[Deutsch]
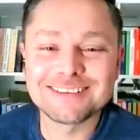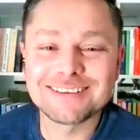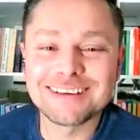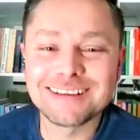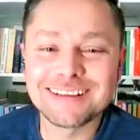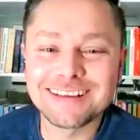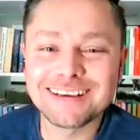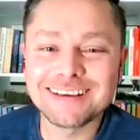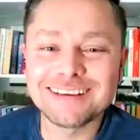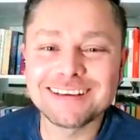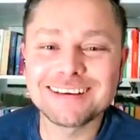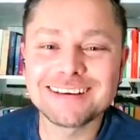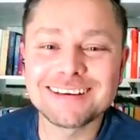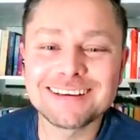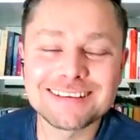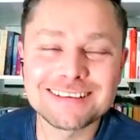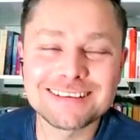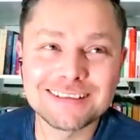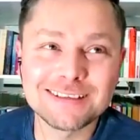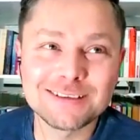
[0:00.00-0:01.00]
sondern derjenige,
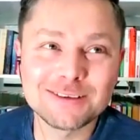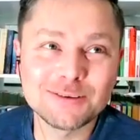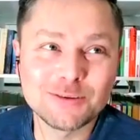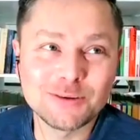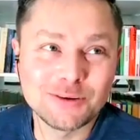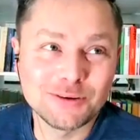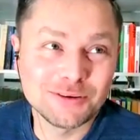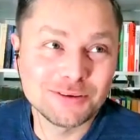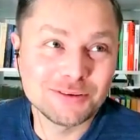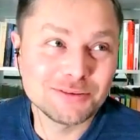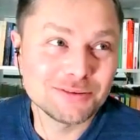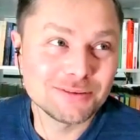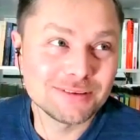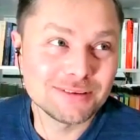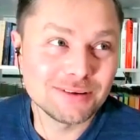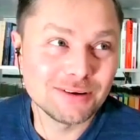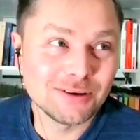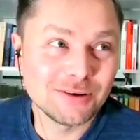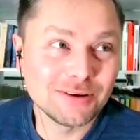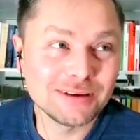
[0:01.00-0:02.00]
der das Interview hört
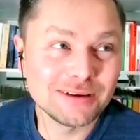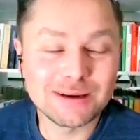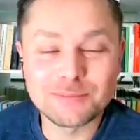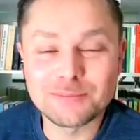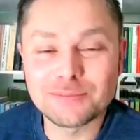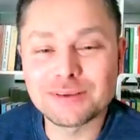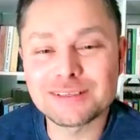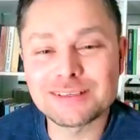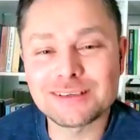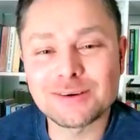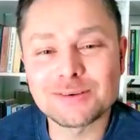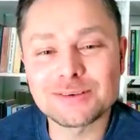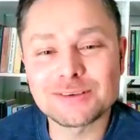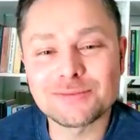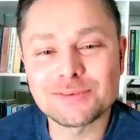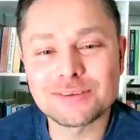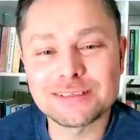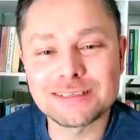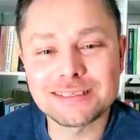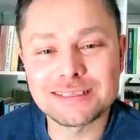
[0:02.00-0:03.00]
und heute Abend mal zu Hause
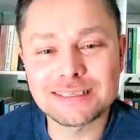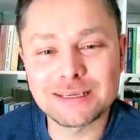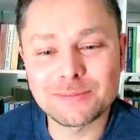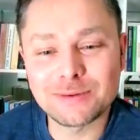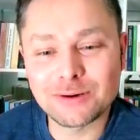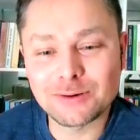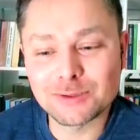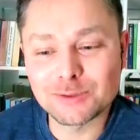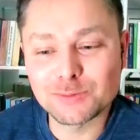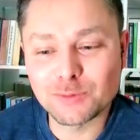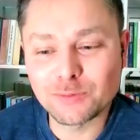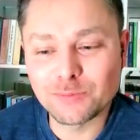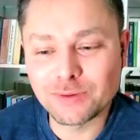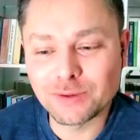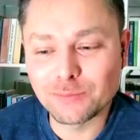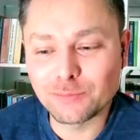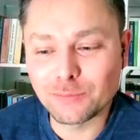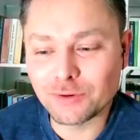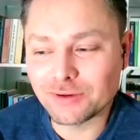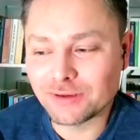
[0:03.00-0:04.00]
für sich selber
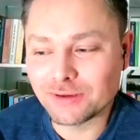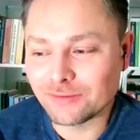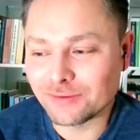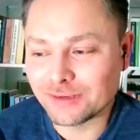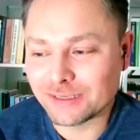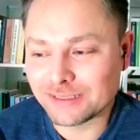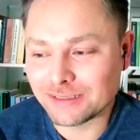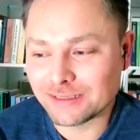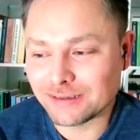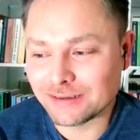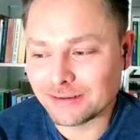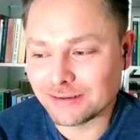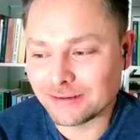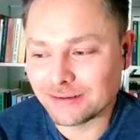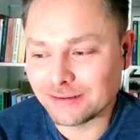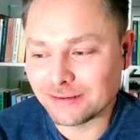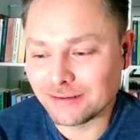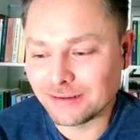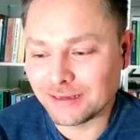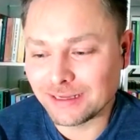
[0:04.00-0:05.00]
ausprobieren möchte, was
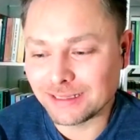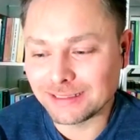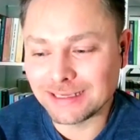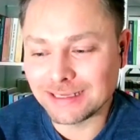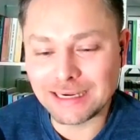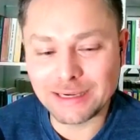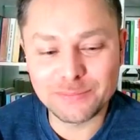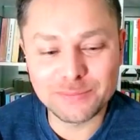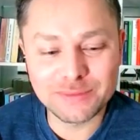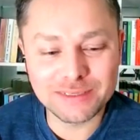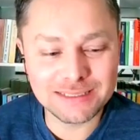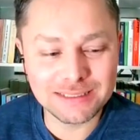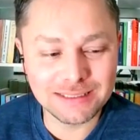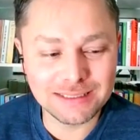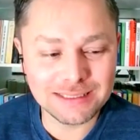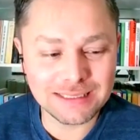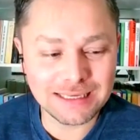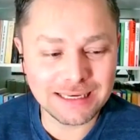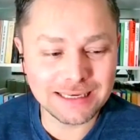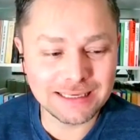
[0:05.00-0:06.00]
da an Geheimnissen
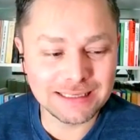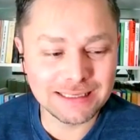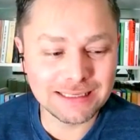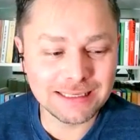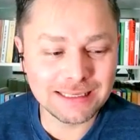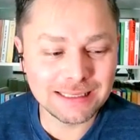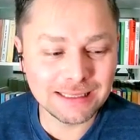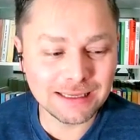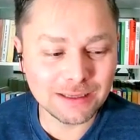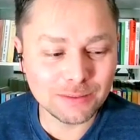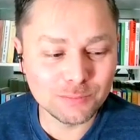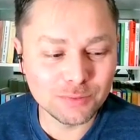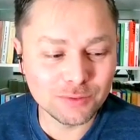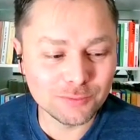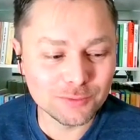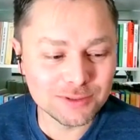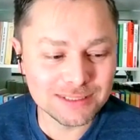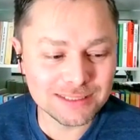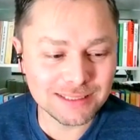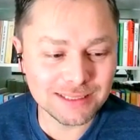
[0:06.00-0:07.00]
des eigenen inneren
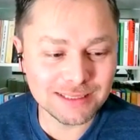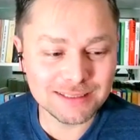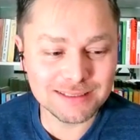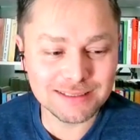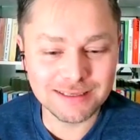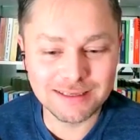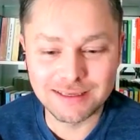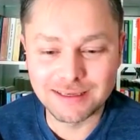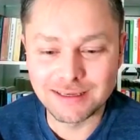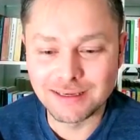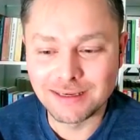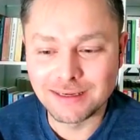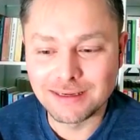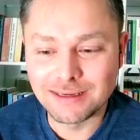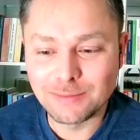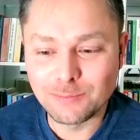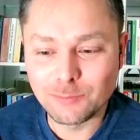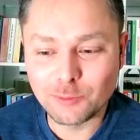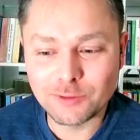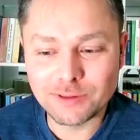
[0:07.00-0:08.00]
Bewusstseins
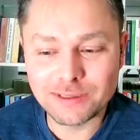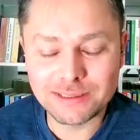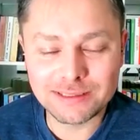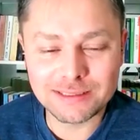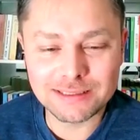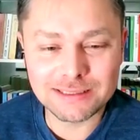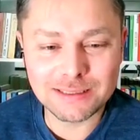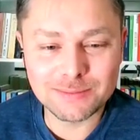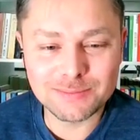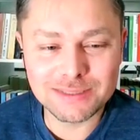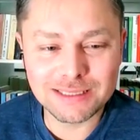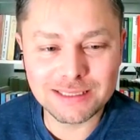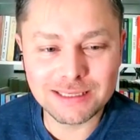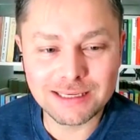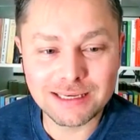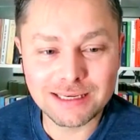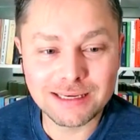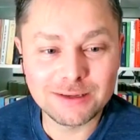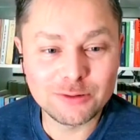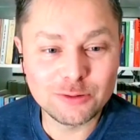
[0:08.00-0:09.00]
möglich ist. Gibt es da eine
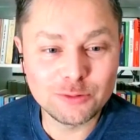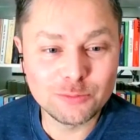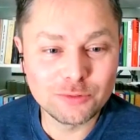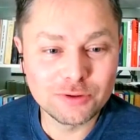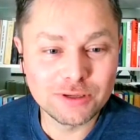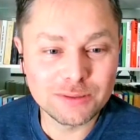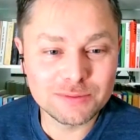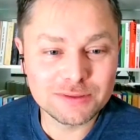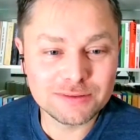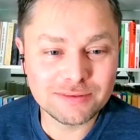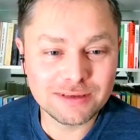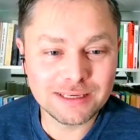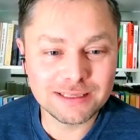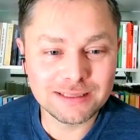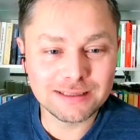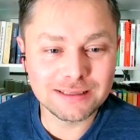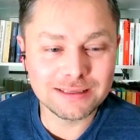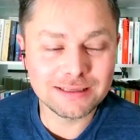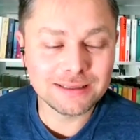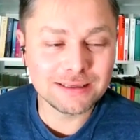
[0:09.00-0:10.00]
kleine Übung? Gibt es
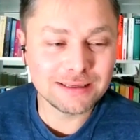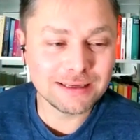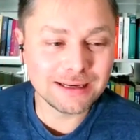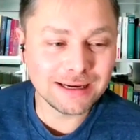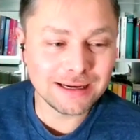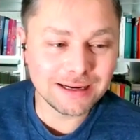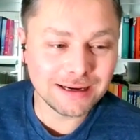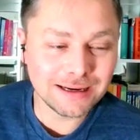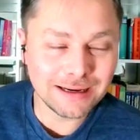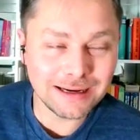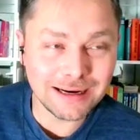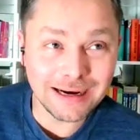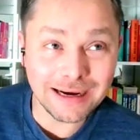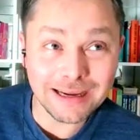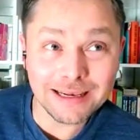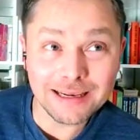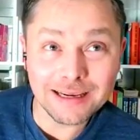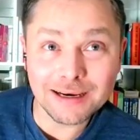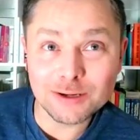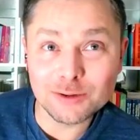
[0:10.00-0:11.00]
vielleicht eine
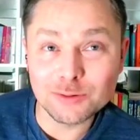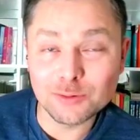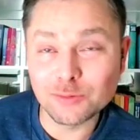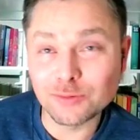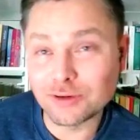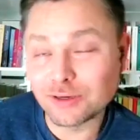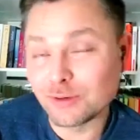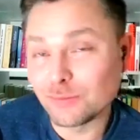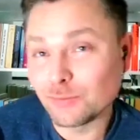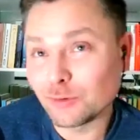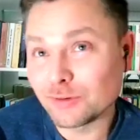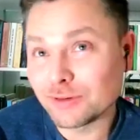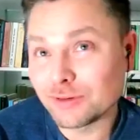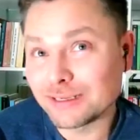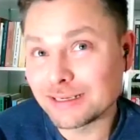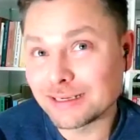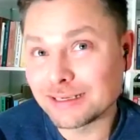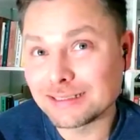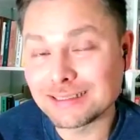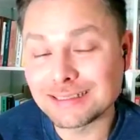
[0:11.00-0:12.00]
Einladung oder eine
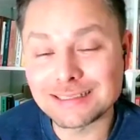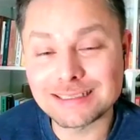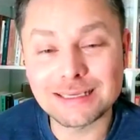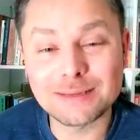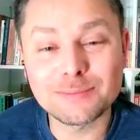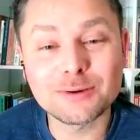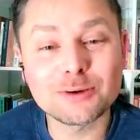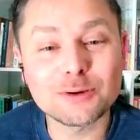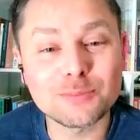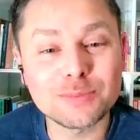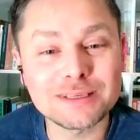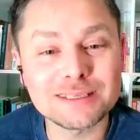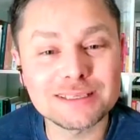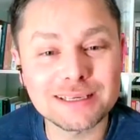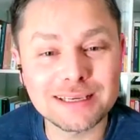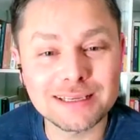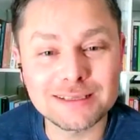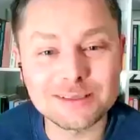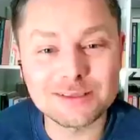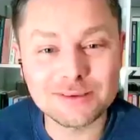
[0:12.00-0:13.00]
Möglichkeit, sich selber noch besser
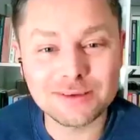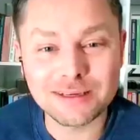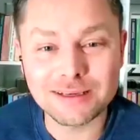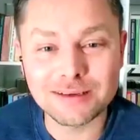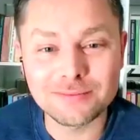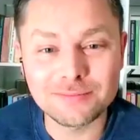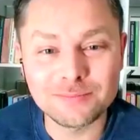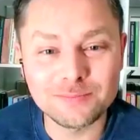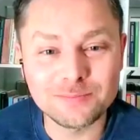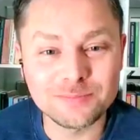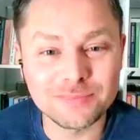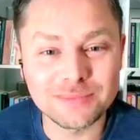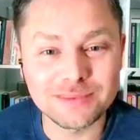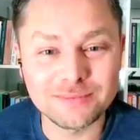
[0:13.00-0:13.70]
kennenzulernen?